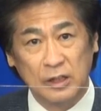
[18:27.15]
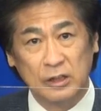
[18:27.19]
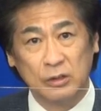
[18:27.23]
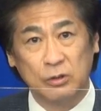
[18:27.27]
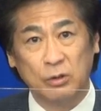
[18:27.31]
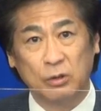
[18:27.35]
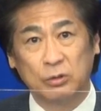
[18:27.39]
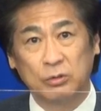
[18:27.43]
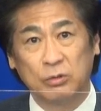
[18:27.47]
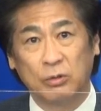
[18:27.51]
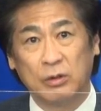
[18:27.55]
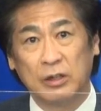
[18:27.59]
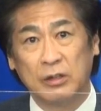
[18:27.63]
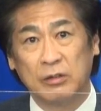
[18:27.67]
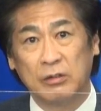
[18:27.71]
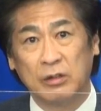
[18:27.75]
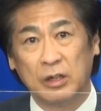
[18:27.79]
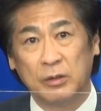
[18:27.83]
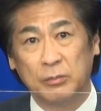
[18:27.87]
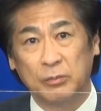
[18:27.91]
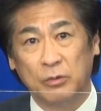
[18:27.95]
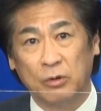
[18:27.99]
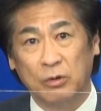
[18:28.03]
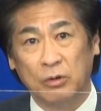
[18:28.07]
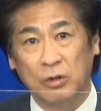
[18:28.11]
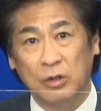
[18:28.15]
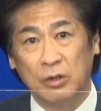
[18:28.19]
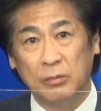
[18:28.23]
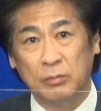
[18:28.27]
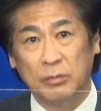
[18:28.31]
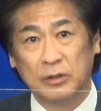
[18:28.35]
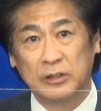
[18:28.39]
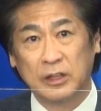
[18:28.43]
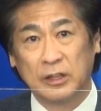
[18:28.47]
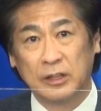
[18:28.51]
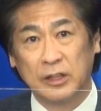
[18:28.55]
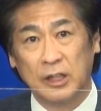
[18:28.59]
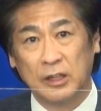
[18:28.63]
いろいろと我々も
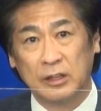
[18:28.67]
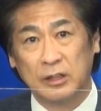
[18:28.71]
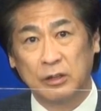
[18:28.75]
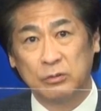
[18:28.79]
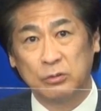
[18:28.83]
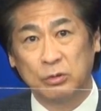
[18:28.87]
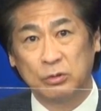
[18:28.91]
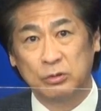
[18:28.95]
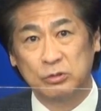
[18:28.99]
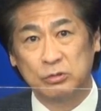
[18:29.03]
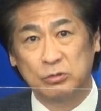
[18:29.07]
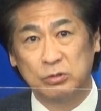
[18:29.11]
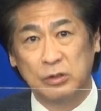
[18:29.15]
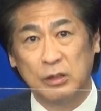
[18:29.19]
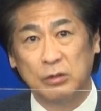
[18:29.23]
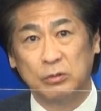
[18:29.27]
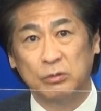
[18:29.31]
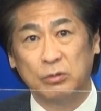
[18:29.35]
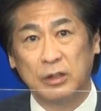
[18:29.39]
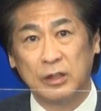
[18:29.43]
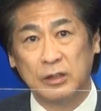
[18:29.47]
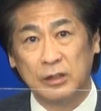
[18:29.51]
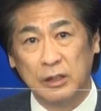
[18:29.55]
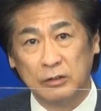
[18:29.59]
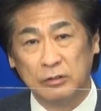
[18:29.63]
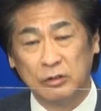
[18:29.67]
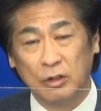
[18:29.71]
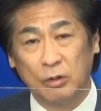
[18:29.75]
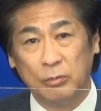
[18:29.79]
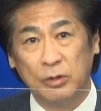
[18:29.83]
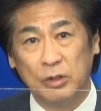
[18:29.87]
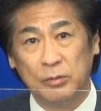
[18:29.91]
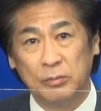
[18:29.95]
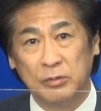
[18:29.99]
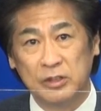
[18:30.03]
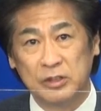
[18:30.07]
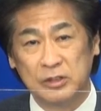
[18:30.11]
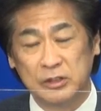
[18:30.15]
また計画を作れるのかなとは
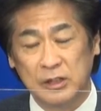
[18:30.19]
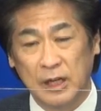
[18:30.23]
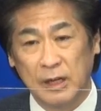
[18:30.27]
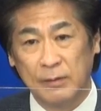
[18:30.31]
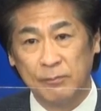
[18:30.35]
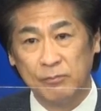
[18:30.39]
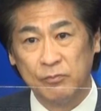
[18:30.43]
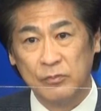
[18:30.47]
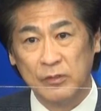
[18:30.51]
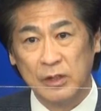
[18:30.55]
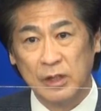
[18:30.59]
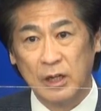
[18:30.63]
思いますが